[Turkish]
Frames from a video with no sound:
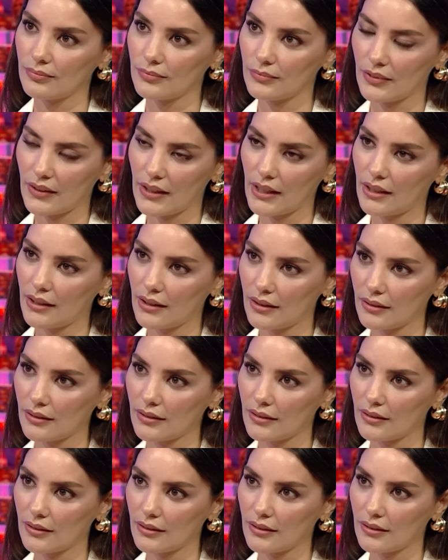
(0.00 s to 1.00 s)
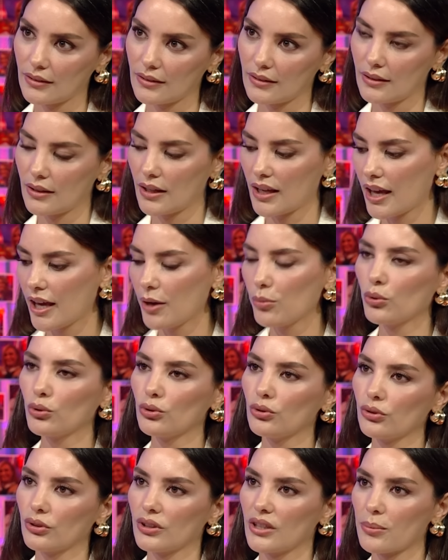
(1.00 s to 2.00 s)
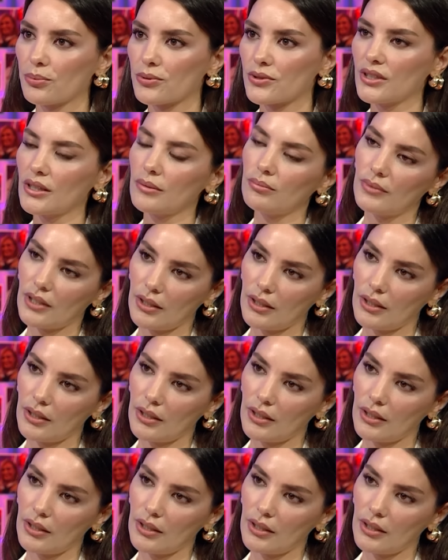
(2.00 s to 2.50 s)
Ve hem onu yapacağım